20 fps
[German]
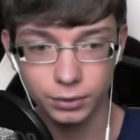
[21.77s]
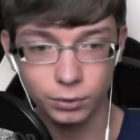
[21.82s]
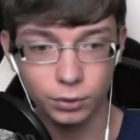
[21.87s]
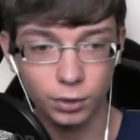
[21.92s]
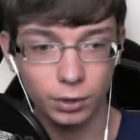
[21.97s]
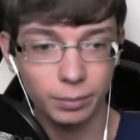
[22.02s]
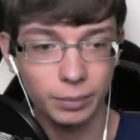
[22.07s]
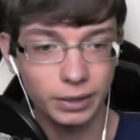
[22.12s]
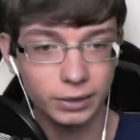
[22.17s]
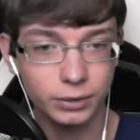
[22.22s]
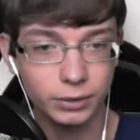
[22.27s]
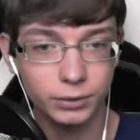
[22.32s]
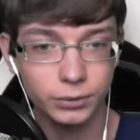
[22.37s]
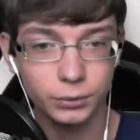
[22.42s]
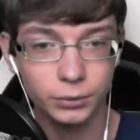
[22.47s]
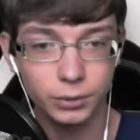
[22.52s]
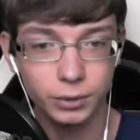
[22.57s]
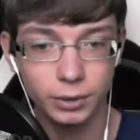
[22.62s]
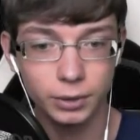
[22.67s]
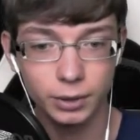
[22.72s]
Ja, passt
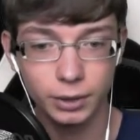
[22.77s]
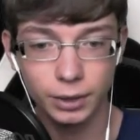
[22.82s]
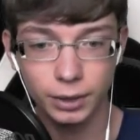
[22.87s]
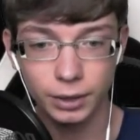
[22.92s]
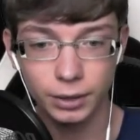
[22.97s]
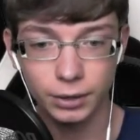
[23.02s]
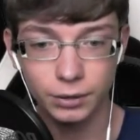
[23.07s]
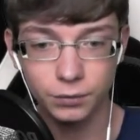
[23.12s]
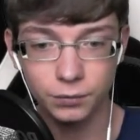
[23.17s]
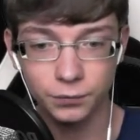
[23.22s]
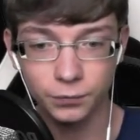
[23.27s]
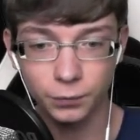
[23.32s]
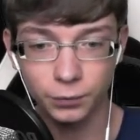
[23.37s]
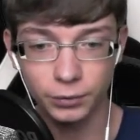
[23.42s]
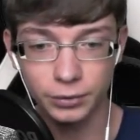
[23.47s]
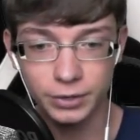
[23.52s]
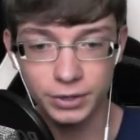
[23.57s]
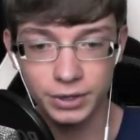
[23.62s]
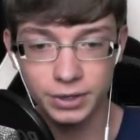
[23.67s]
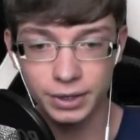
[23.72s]
so in
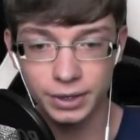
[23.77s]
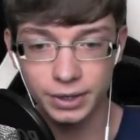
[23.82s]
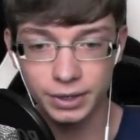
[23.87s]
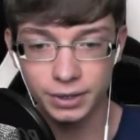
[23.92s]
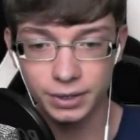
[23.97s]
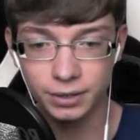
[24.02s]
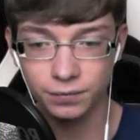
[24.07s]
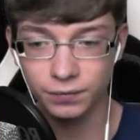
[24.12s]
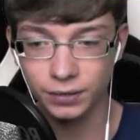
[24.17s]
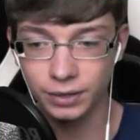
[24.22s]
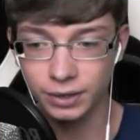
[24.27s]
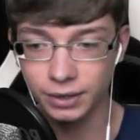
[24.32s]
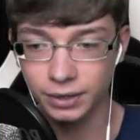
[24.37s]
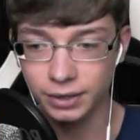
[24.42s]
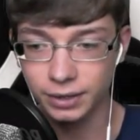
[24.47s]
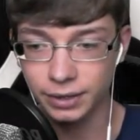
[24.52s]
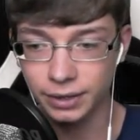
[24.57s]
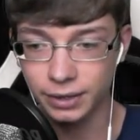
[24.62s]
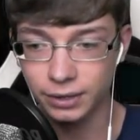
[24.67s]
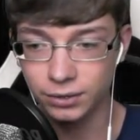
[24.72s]
vollstes
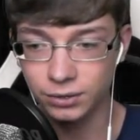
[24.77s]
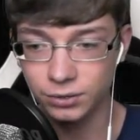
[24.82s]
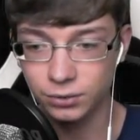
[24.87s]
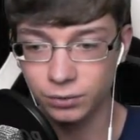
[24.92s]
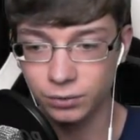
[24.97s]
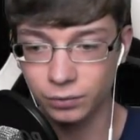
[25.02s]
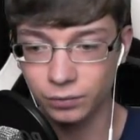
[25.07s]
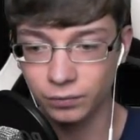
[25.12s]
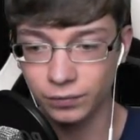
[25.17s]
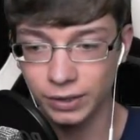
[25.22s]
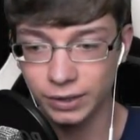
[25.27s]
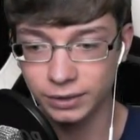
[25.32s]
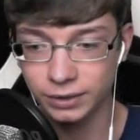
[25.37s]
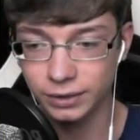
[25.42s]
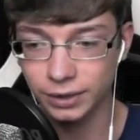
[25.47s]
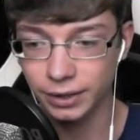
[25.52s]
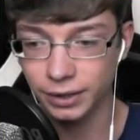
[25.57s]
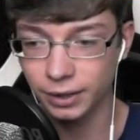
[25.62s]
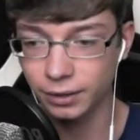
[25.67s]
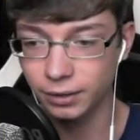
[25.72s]
qualität so
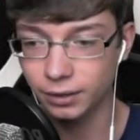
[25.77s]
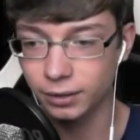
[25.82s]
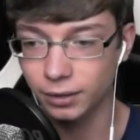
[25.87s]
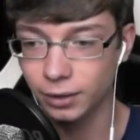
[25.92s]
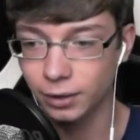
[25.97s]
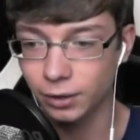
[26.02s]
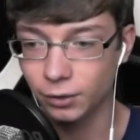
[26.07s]
was geht.